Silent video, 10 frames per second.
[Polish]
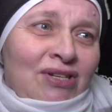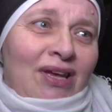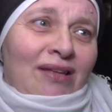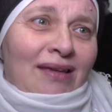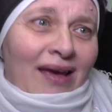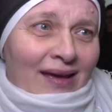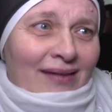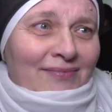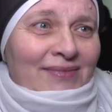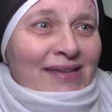Nie, nie,
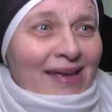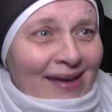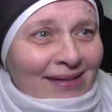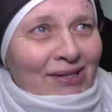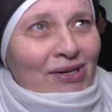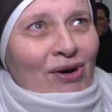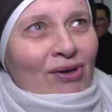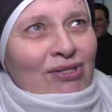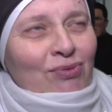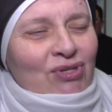nie, tylko
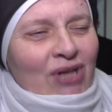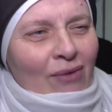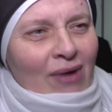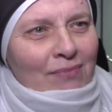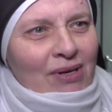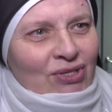słyszałam,